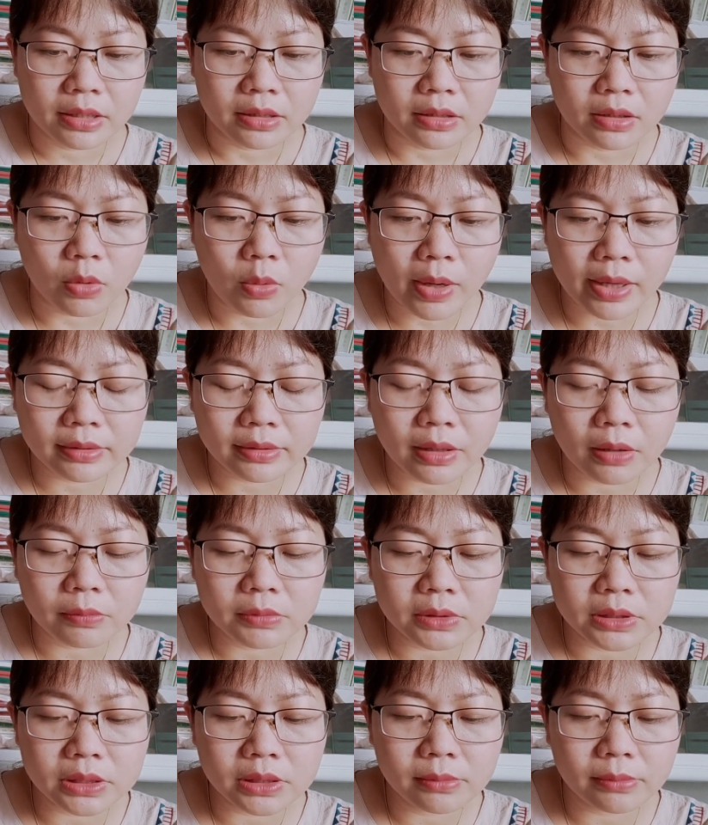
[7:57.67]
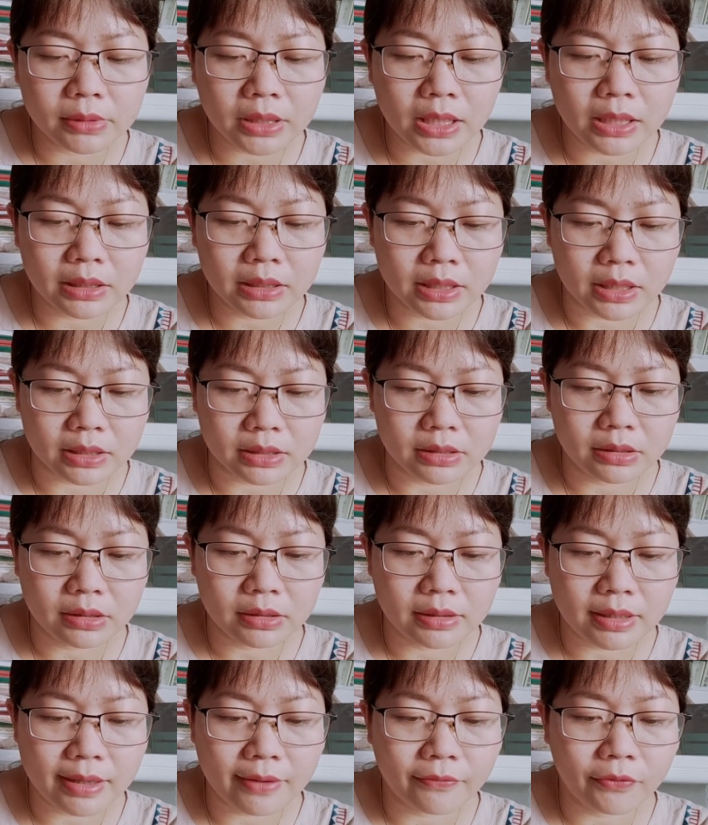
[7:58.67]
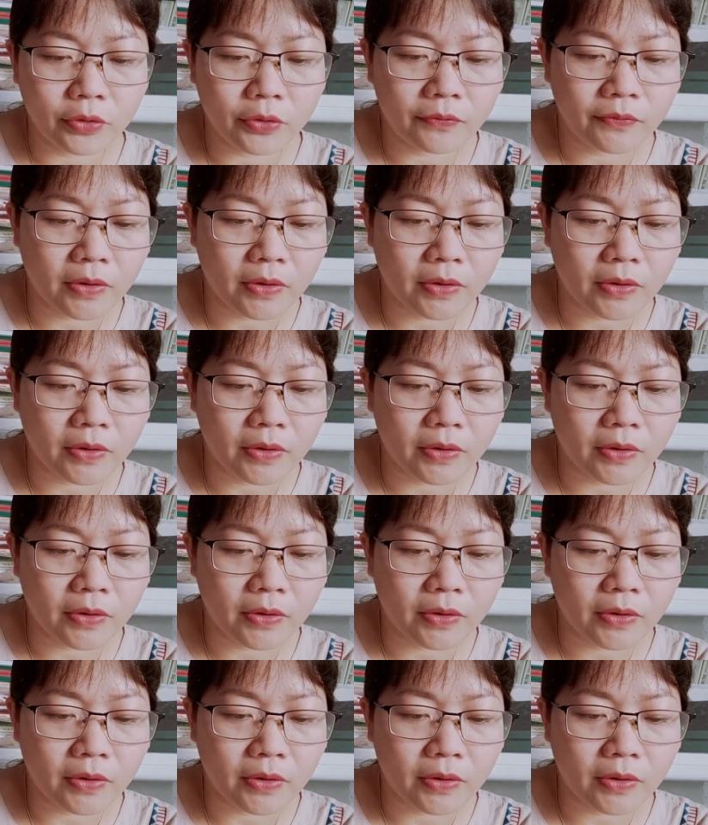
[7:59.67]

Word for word: được quan thống tướng tiến cử nhà vua